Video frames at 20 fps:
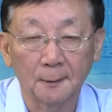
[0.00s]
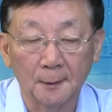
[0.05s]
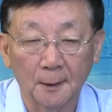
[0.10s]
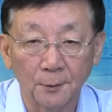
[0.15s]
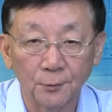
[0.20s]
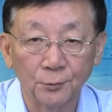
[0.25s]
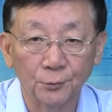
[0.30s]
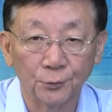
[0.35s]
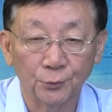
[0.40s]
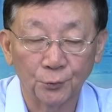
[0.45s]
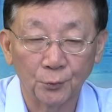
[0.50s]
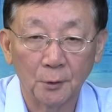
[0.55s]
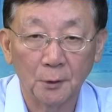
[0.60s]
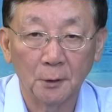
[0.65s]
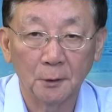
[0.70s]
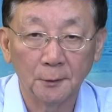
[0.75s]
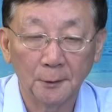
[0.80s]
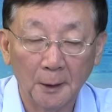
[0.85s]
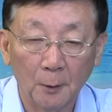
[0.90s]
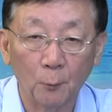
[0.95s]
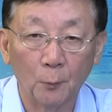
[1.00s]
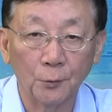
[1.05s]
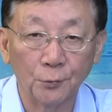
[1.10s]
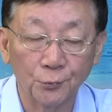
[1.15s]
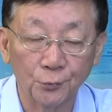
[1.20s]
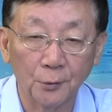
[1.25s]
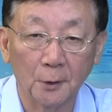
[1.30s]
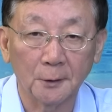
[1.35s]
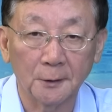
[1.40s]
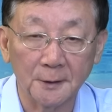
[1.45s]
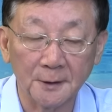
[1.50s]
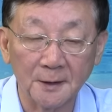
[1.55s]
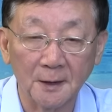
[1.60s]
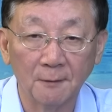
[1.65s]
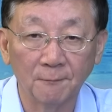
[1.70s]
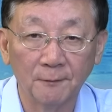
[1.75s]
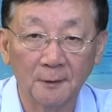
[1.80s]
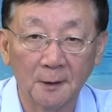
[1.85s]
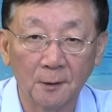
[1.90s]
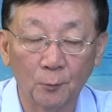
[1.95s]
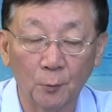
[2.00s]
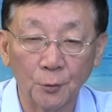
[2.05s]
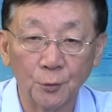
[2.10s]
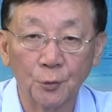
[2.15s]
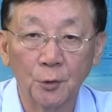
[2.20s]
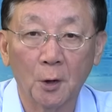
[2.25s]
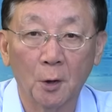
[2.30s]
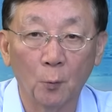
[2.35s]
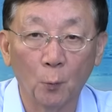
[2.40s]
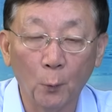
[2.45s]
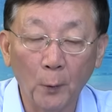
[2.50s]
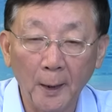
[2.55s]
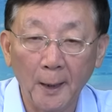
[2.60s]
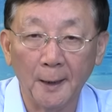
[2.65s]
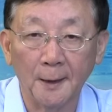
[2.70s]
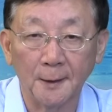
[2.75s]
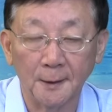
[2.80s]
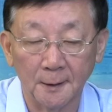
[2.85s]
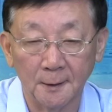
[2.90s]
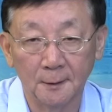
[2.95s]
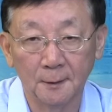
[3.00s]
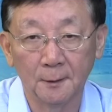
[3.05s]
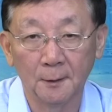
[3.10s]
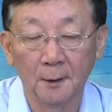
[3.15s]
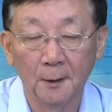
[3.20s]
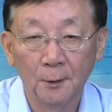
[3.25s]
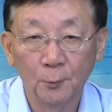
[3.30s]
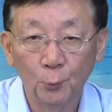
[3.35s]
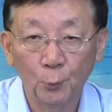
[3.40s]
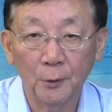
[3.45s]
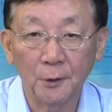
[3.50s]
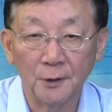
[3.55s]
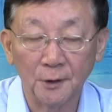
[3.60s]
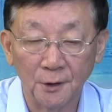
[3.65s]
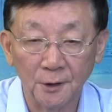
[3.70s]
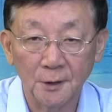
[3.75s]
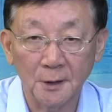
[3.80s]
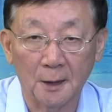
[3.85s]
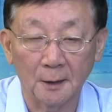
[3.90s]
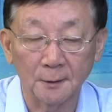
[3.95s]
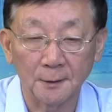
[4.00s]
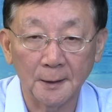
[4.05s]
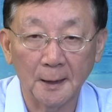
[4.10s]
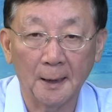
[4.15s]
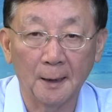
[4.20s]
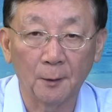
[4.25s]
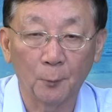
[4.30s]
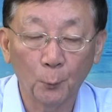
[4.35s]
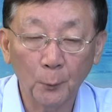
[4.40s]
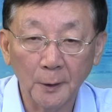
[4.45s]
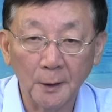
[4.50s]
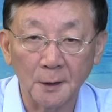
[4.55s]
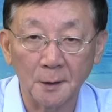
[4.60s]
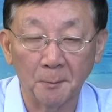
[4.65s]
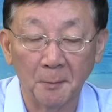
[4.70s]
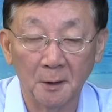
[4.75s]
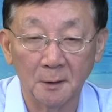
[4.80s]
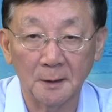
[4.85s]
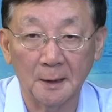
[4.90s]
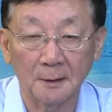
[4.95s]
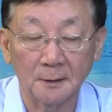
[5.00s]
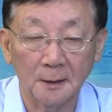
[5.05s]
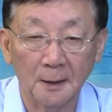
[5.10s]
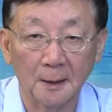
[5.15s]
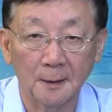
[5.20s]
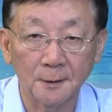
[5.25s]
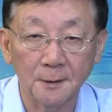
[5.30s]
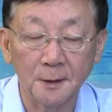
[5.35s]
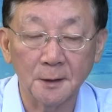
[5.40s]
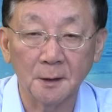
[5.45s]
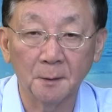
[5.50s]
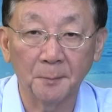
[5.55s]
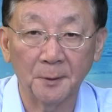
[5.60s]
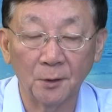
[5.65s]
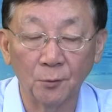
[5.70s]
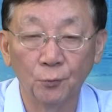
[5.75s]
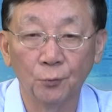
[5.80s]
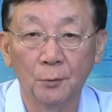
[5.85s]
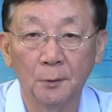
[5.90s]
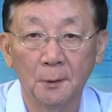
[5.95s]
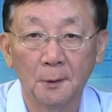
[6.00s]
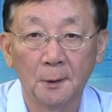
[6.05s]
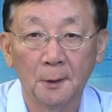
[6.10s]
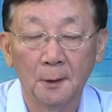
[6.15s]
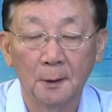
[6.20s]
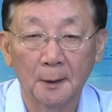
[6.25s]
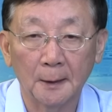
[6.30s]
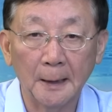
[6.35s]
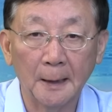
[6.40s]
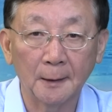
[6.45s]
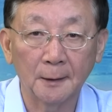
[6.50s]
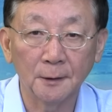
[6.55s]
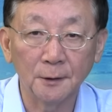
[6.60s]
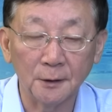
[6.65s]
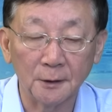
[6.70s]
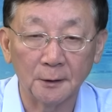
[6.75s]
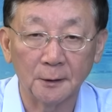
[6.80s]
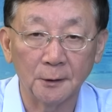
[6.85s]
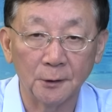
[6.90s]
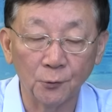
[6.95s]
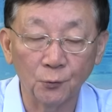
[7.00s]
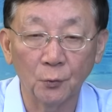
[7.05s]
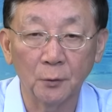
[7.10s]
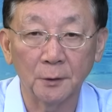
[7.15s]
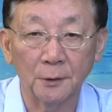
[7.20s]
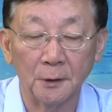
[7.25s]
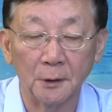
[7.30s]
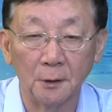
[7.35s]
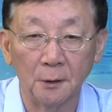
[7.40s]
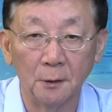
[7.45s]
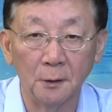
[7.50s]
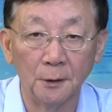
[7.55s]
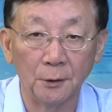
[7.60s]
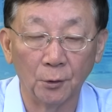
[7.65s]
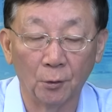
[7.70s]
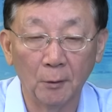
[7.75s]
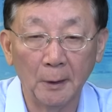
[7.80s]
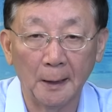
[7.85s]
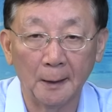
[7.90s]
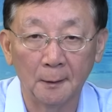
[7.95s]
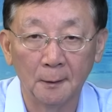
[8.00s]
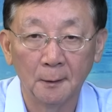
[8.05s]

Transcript: 他就说，那我需要第三方，我需要外人对你涨价为什么要涨价进行评估，看看你提出的理由啊，